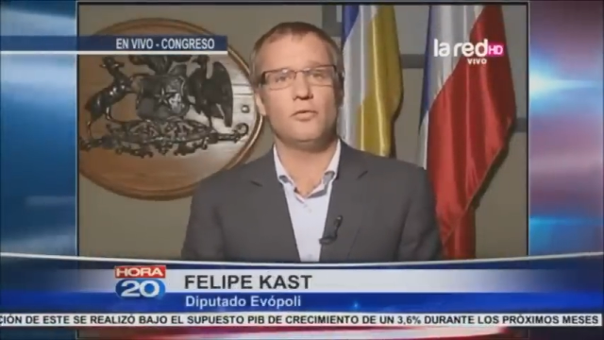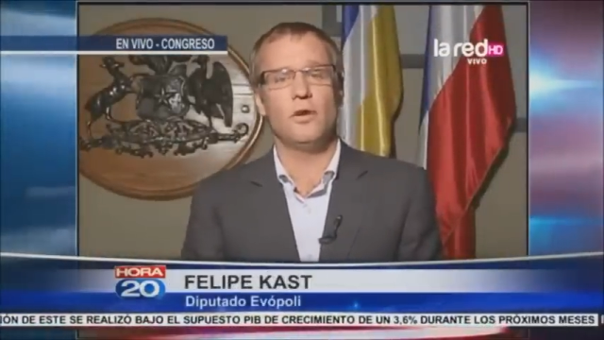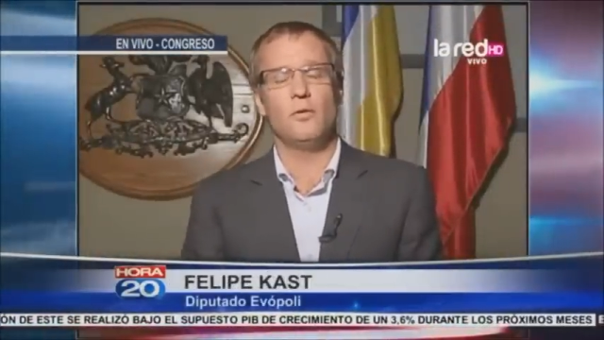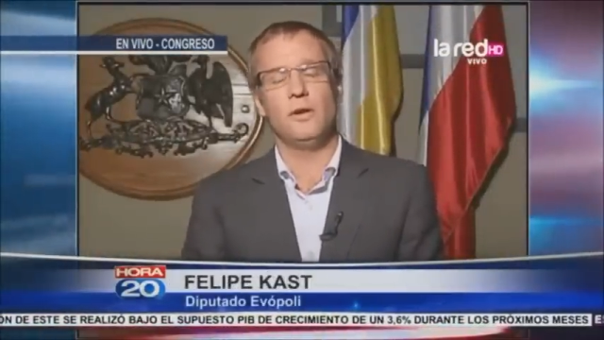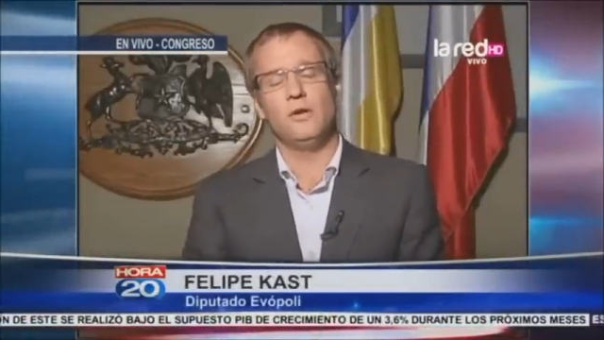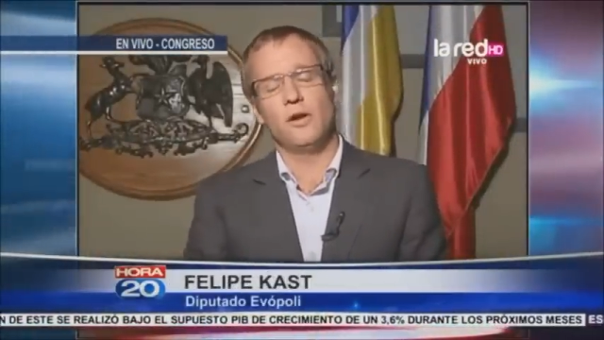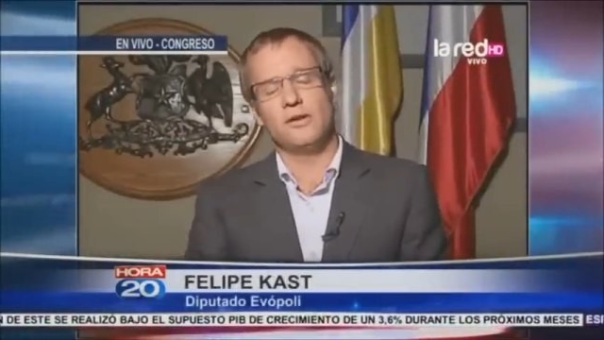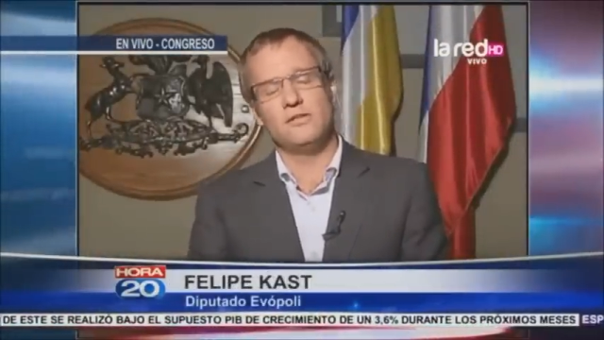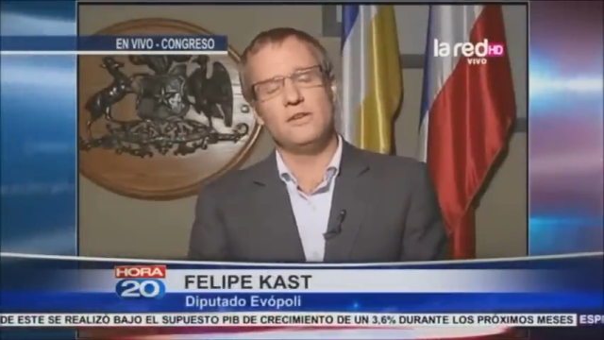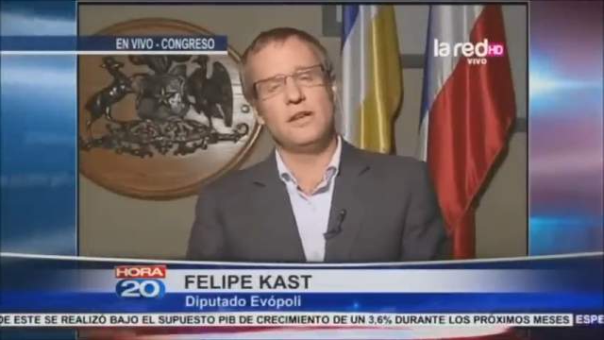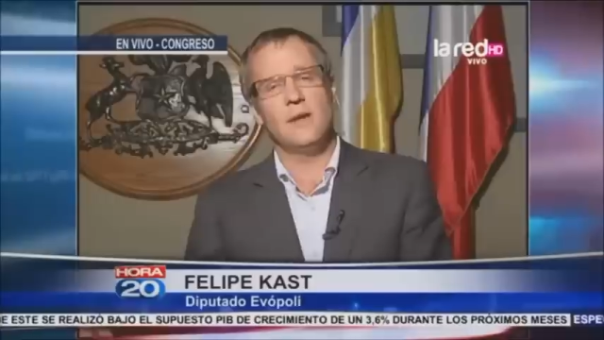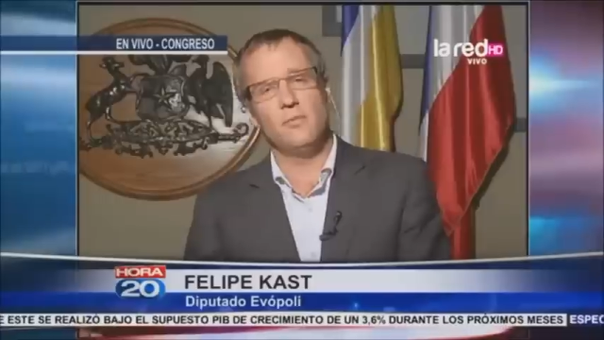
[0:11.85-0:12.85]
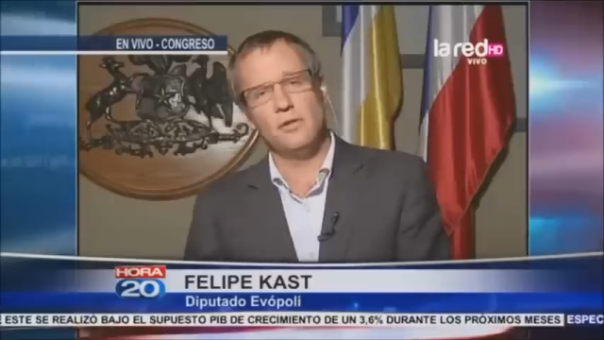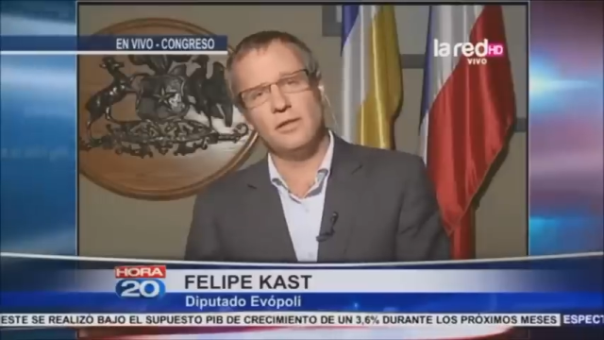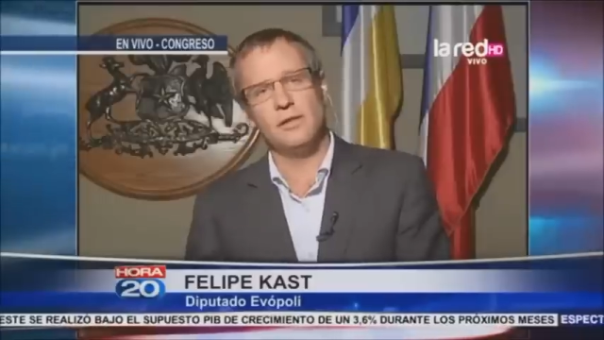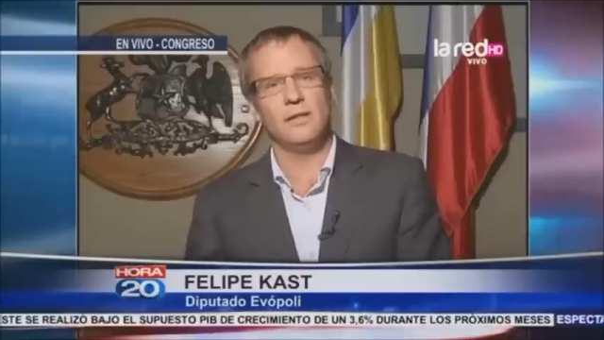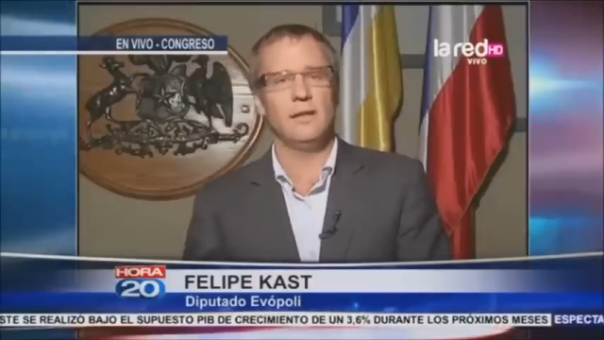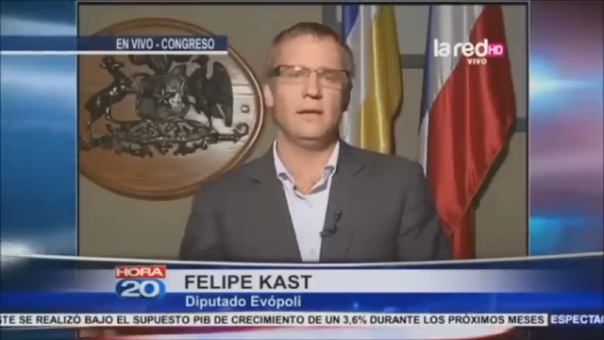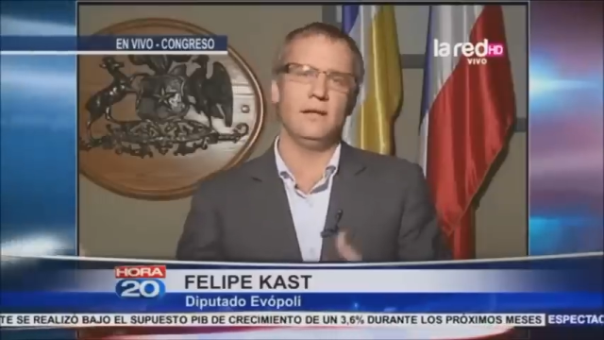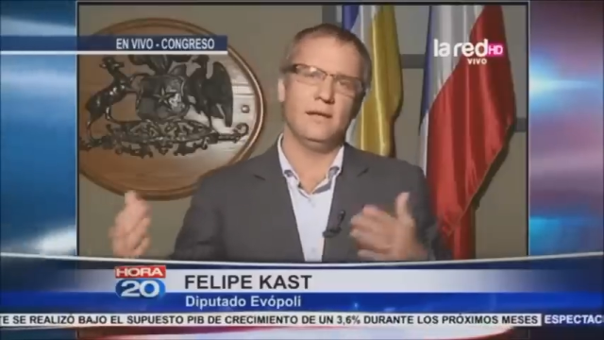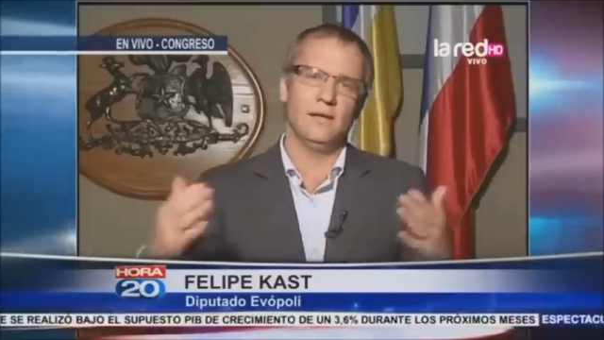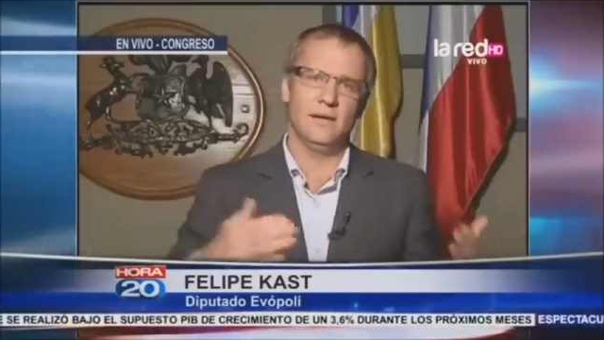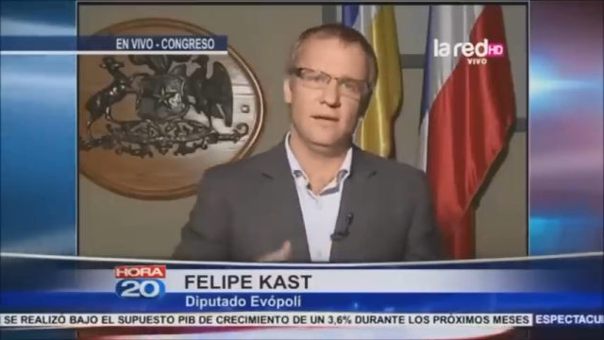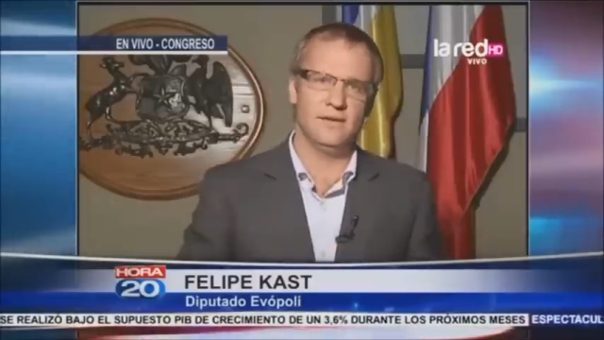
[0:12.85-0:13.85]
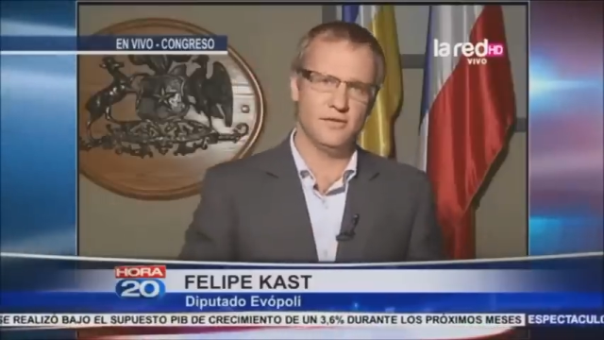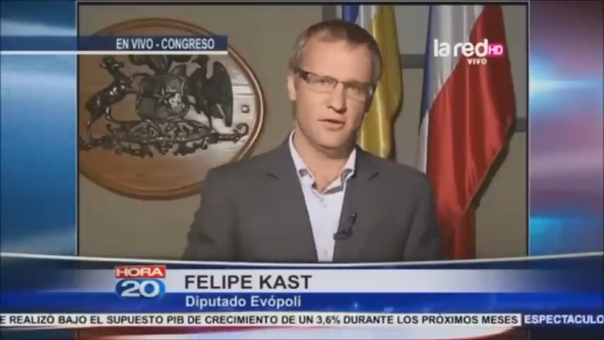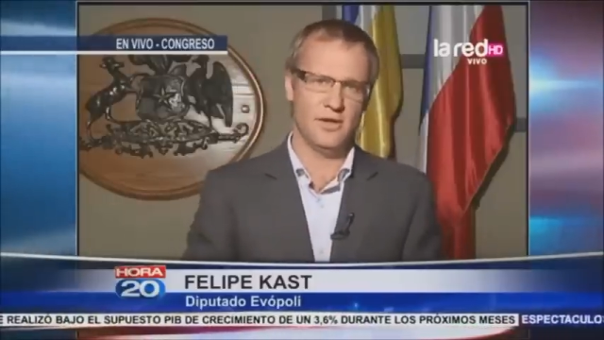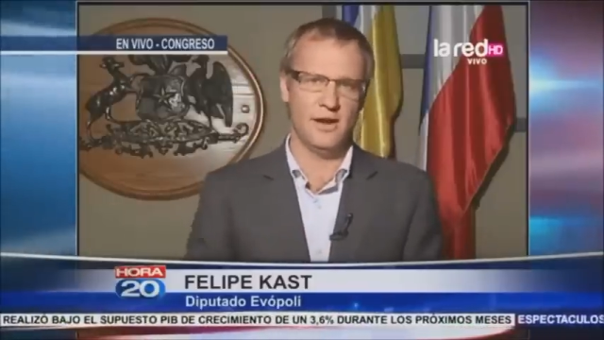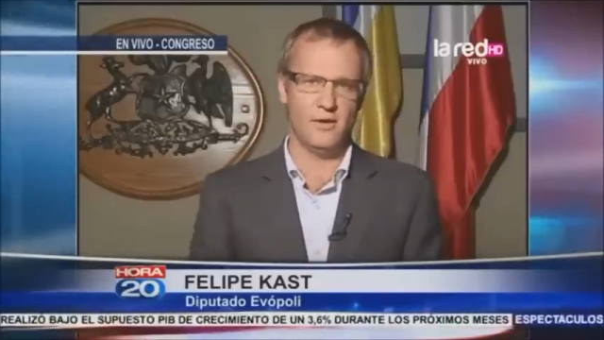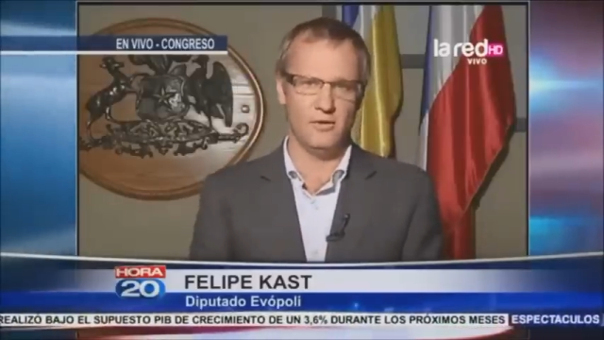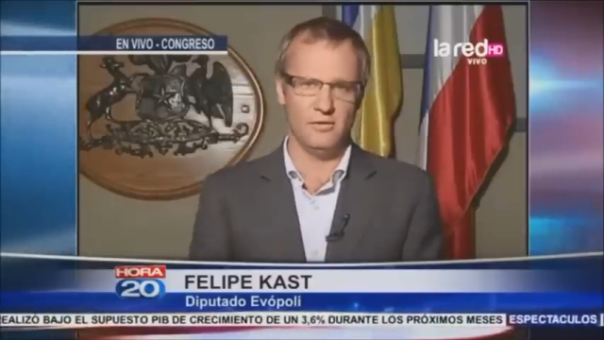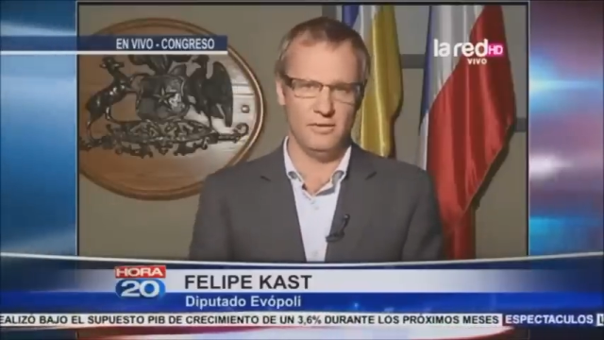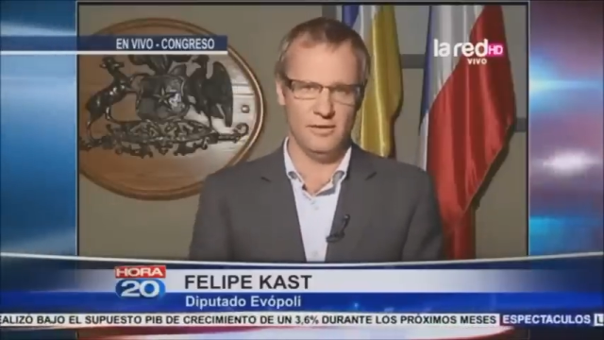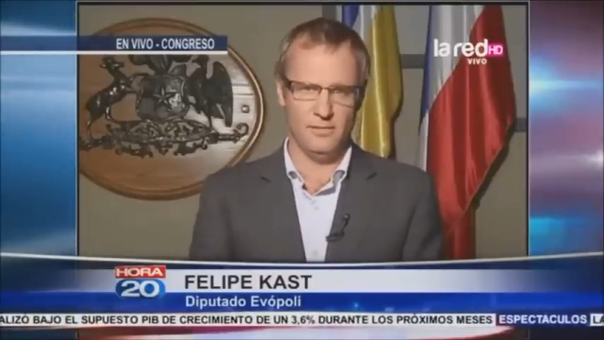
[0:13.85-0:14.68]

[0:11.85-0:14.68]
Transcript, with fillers: fui y no recibí ni aportes del señor Delano,